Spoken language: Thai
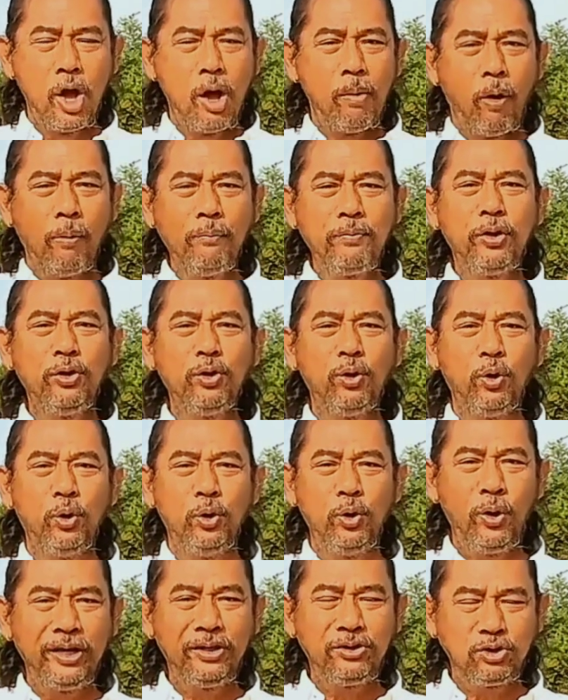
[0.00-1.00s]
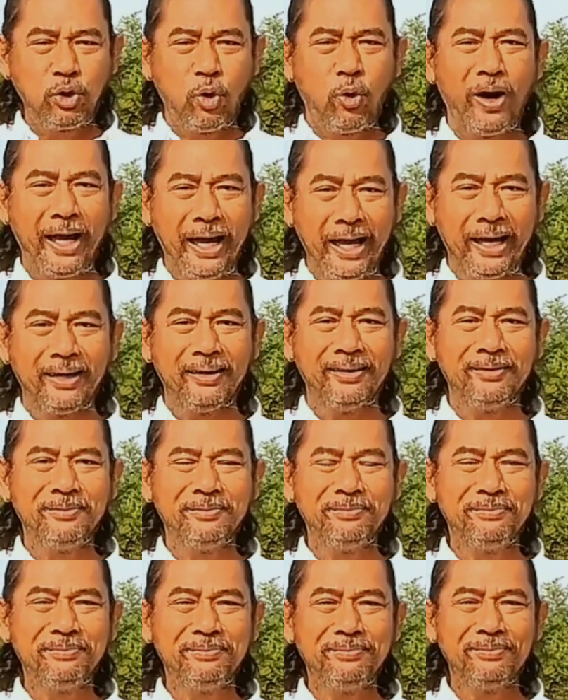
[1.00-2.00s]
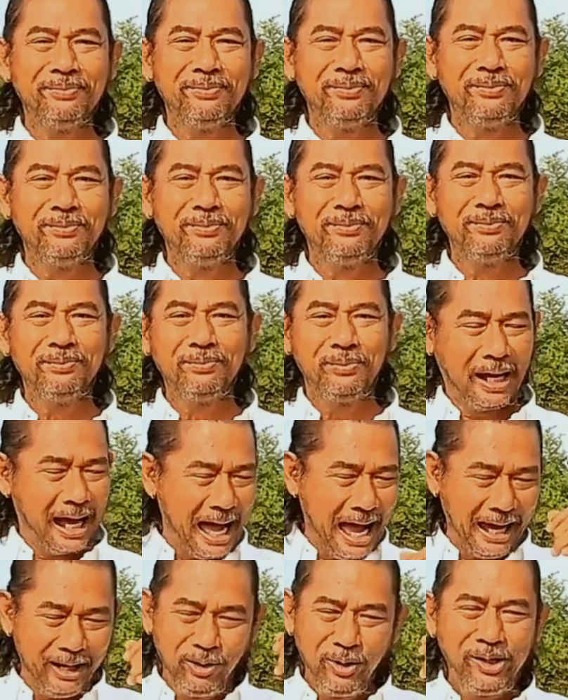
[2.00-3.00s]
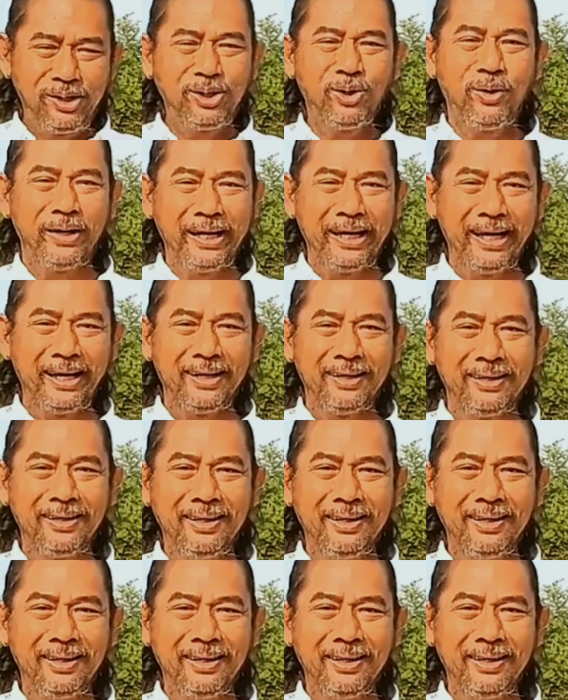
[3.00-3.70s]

ผมจะอยู่ด้วยตัวเองขายด้วยตัวเอง